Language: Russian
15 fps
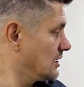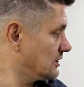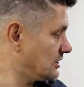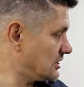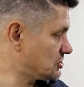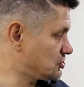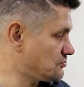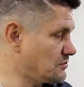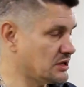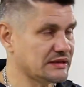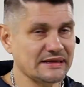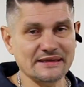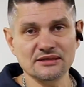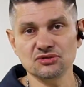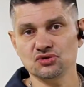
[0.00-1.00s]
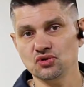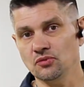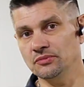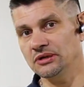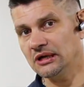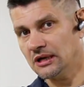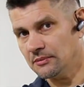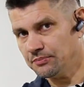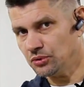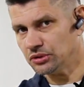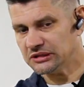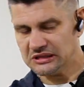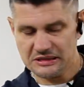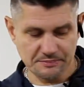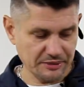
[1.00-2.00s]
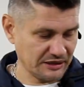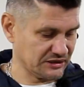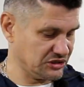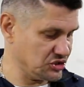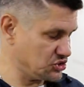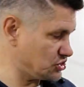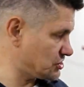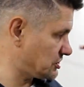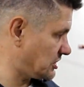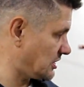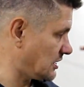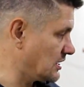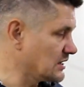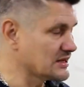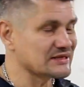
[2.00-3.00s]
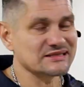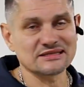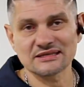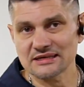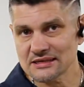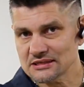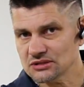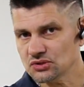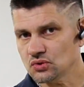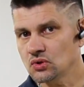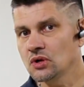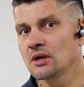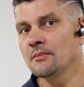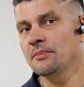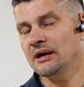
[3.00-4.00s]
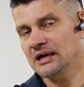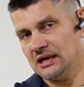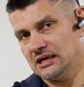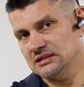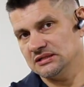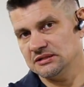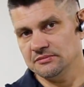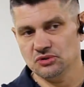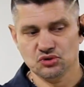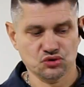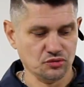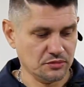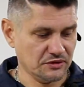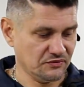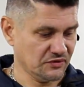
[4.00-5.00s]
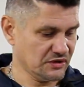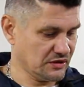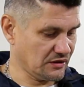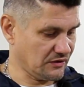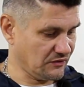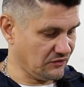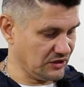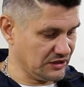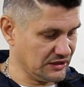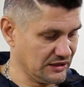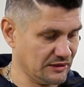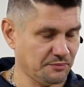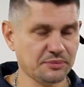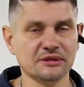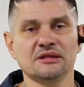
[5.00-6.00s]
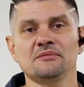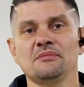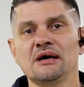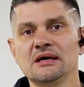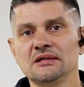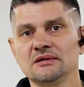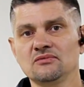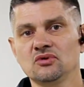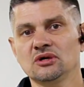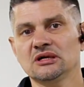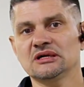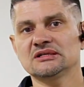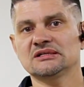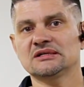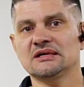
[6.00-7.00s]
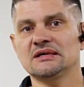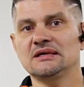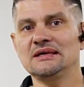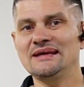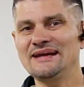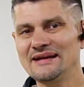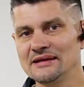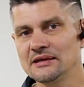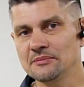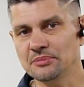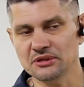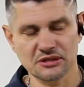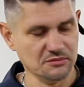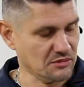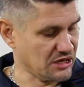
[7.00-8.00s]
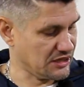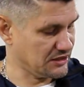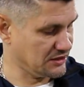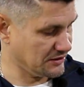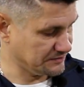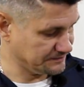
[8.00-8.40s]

Также мы нанесем на капот и практически сразу покрасим, чтобы вы видели, поднимает его краска или не поднимает.